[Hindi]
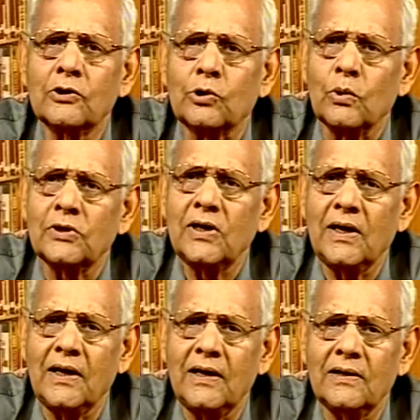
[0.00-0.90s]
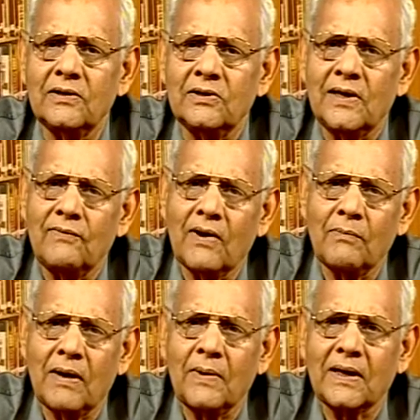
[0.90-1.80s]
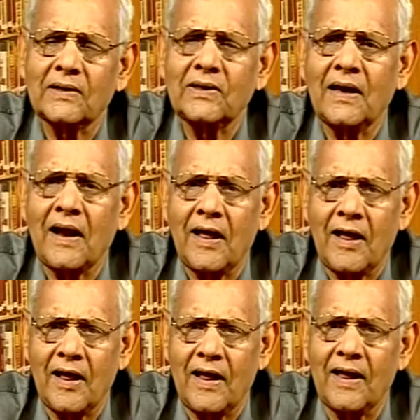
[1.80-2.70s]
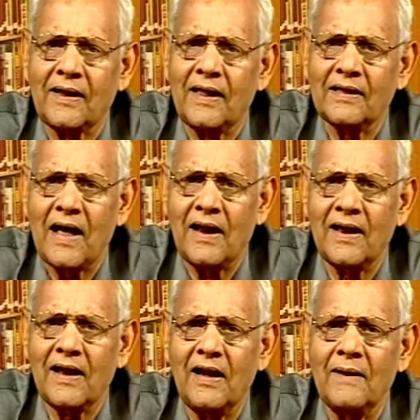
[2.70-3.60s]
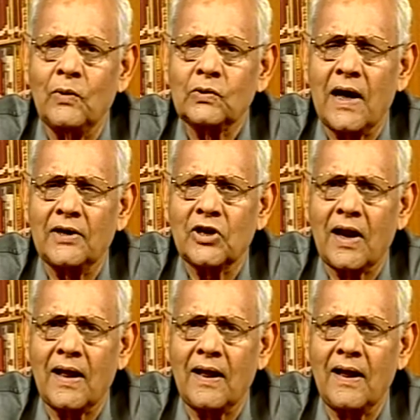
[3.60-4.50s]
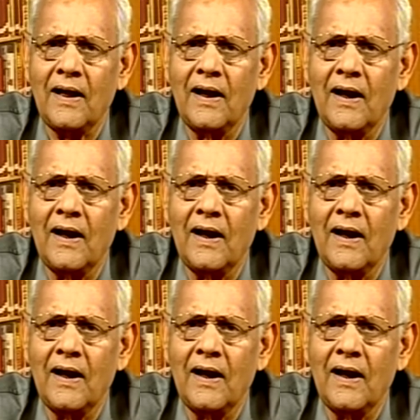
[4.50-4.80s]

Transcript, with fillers: तुलसी जीवन भर भटकते रहे हैं एक एक दाने के लिए मोहताज रहे हैं